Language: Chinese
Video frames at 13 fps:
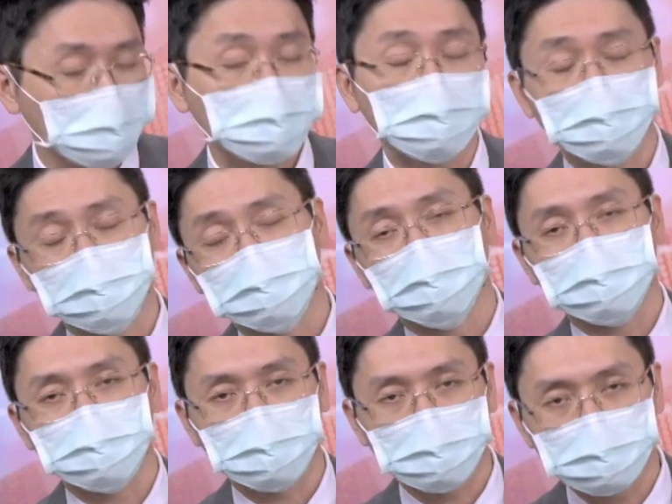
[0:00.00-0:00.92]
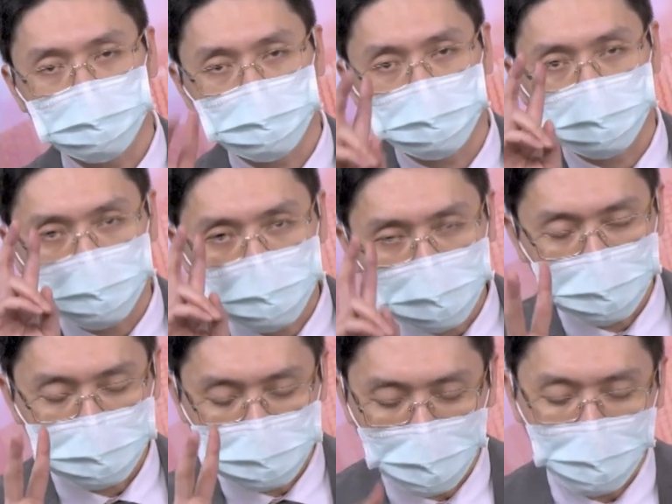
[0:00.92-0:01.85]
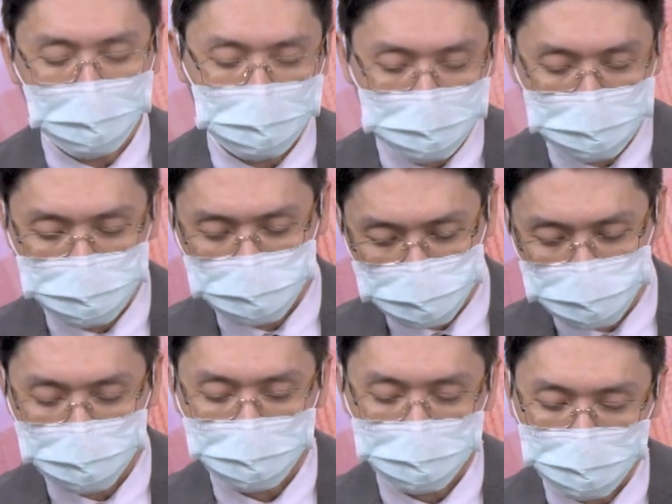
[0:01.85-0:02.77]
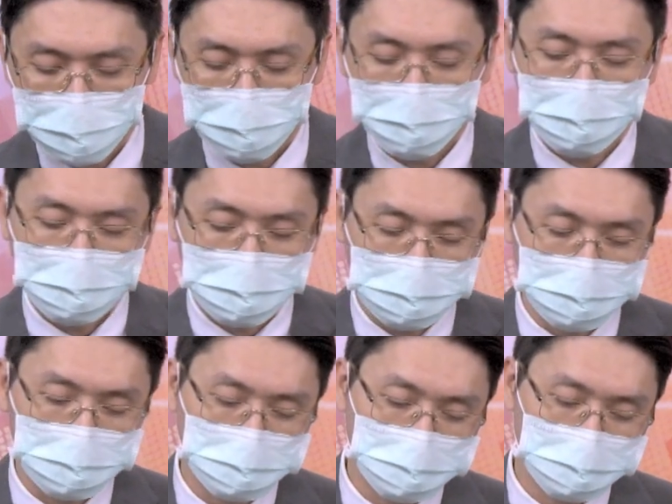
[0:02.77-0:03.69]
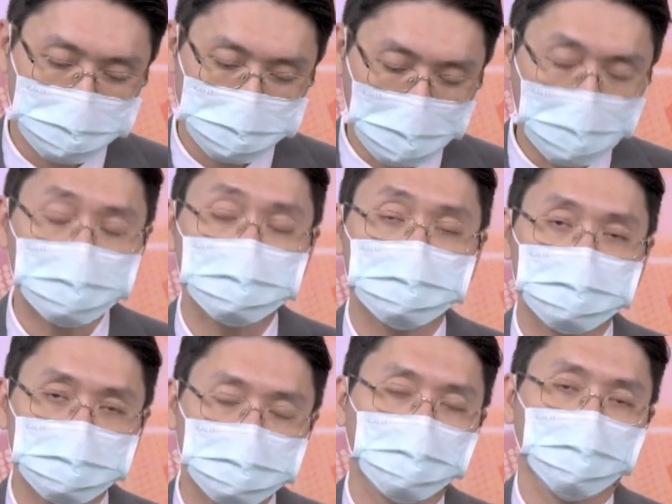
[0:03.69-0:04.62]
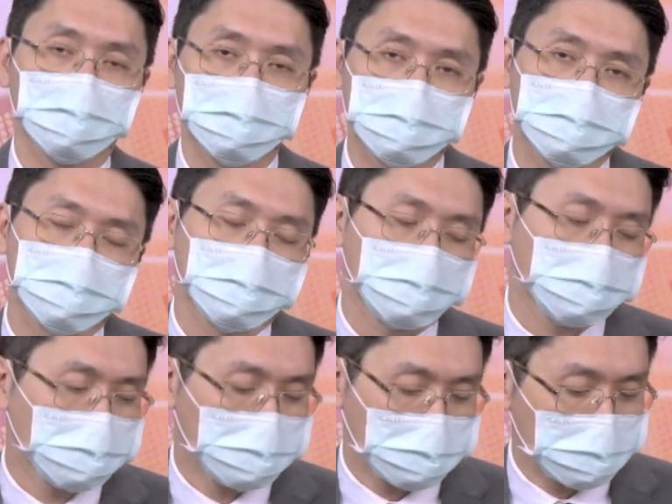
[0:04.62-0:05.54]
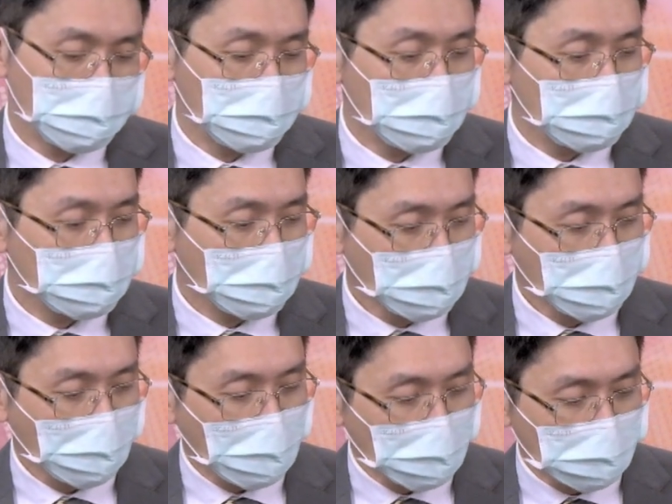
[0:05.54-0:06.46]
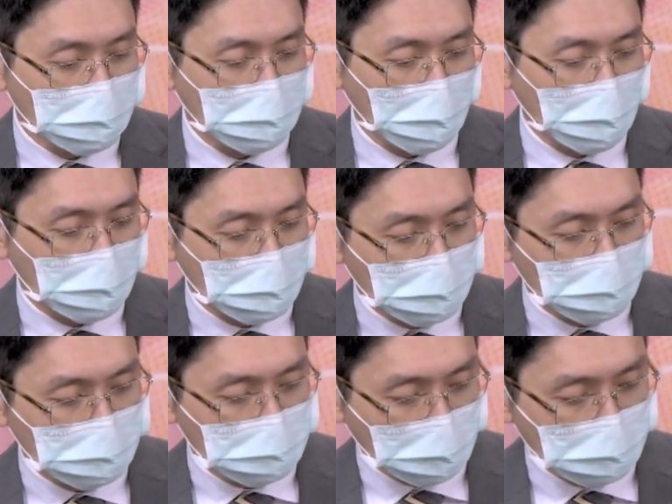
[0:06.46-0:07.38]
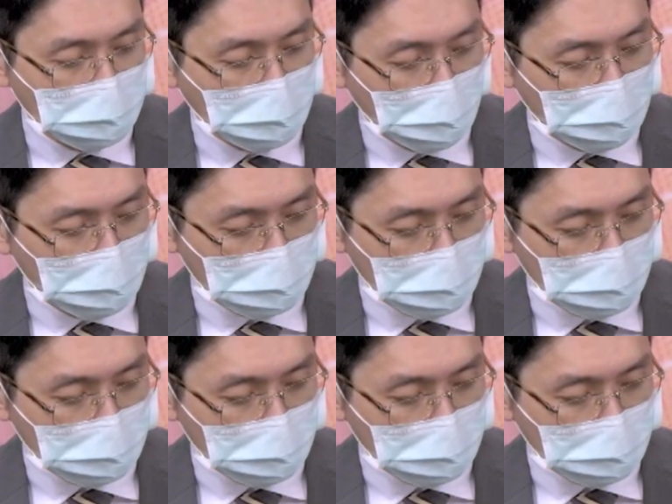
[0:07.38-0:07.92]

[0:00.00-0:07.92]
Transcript: 涨价，所以它是两大主流，而且是三个题材。那另外还有一档比较低价的，